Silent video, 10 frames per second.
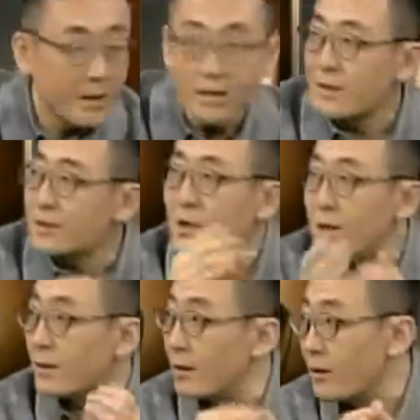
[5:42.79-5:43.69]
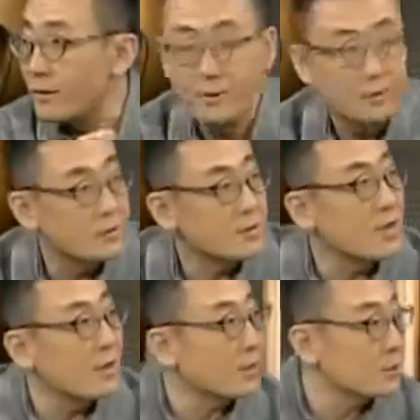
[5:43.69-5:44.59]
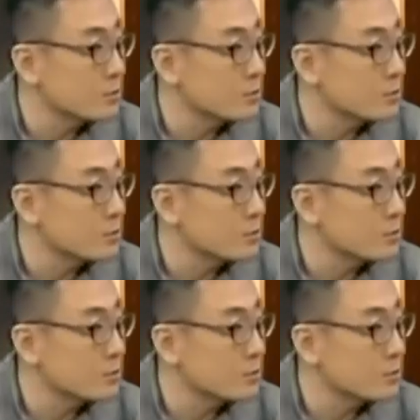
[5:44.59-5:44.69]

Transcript: 哎，这个也